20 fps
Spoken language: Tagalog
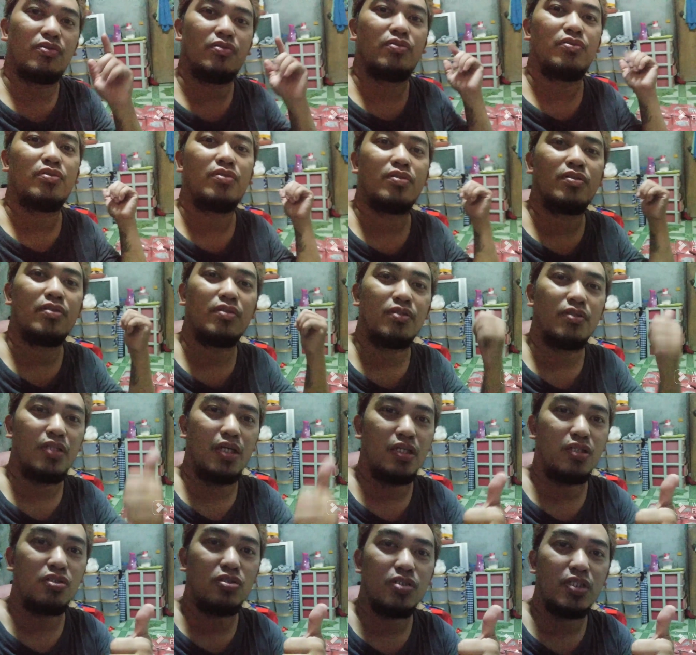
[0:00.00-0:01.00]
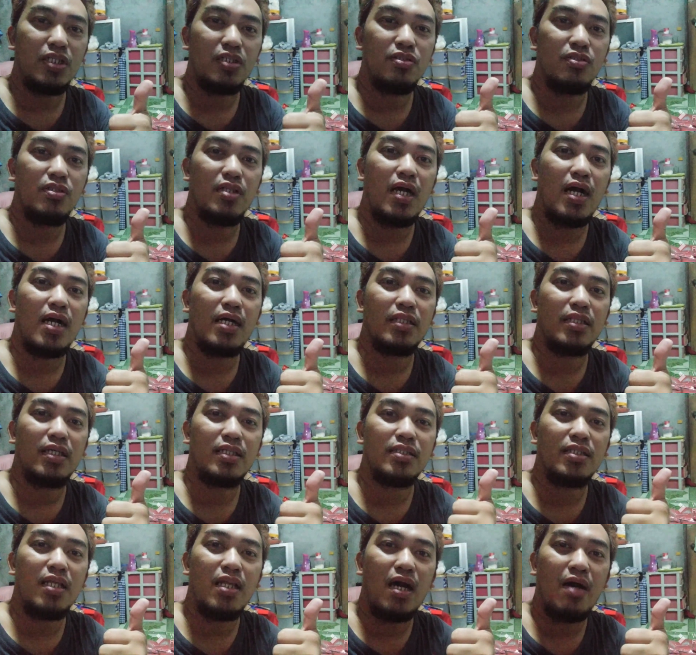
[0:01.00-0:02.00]
Yun. Thank you sa inyo lahat
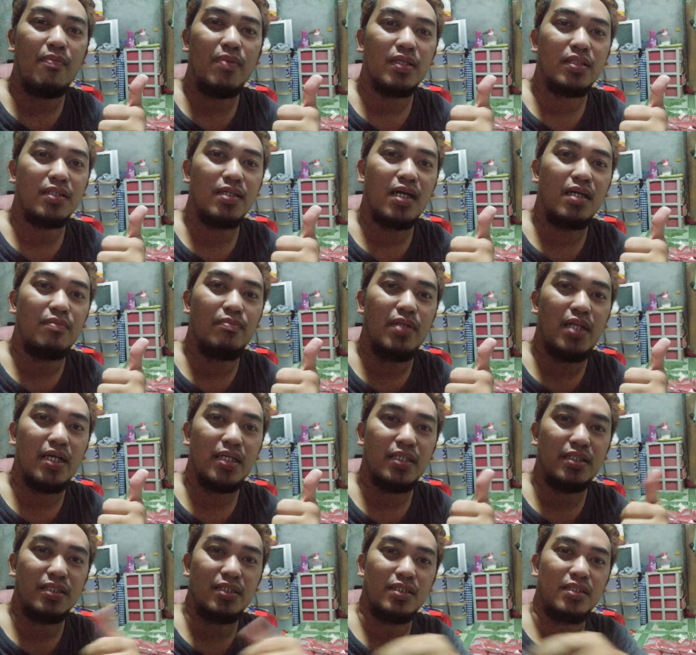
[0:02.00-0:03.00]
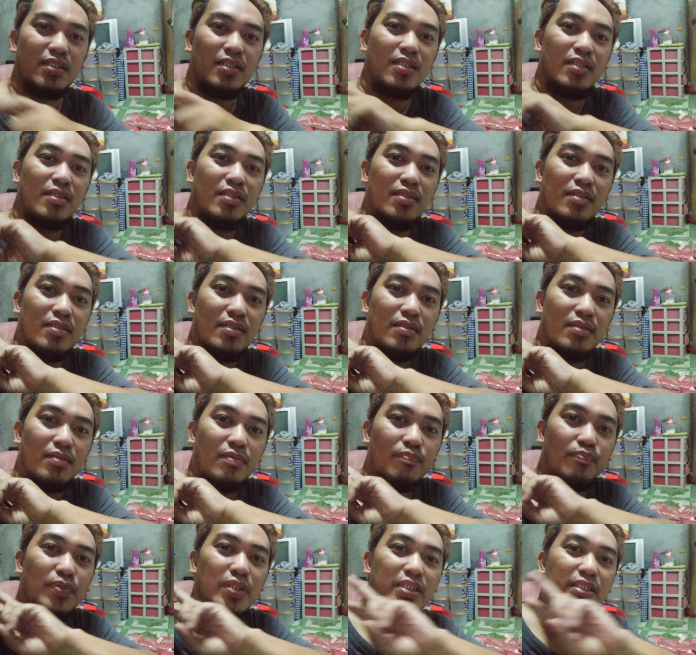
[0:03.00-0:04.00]
and salamat. God bless.
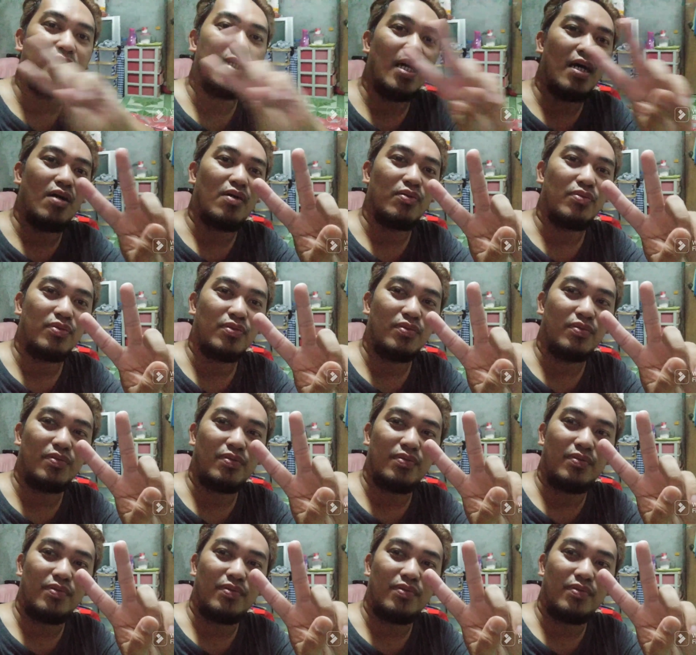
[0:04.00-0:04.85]
Peace out.